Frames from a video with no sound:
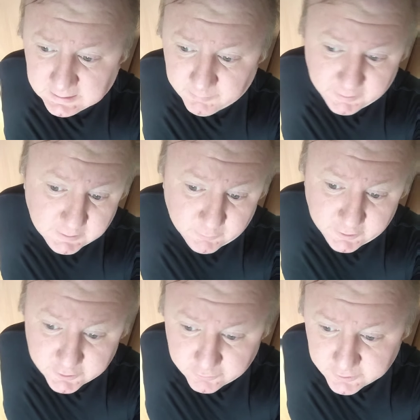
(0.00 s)
Поэтому
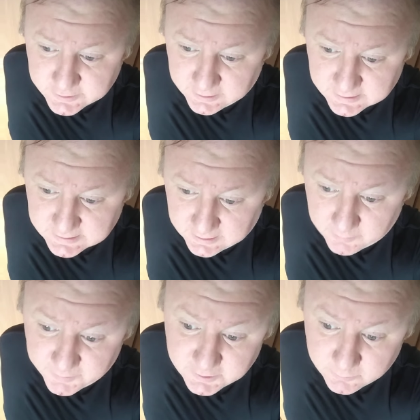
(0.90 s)
они что не знали,
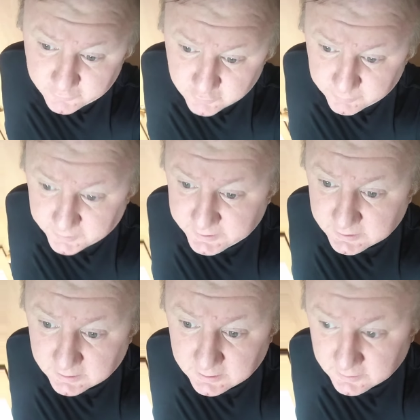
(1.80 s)
знали. Почему, в чем
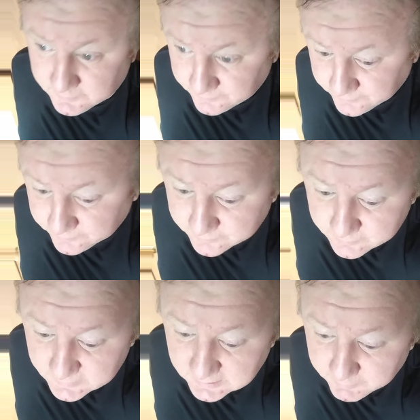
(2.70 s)
причина
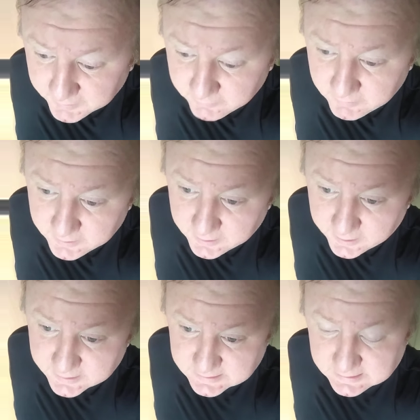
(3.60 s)
предъявления и
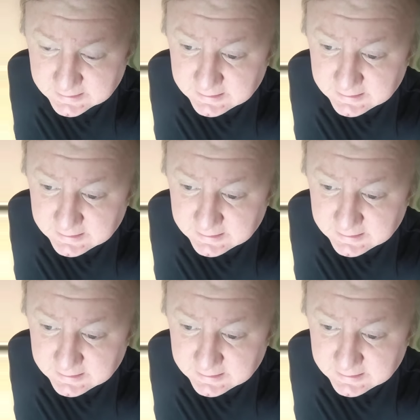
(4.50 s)
ареста?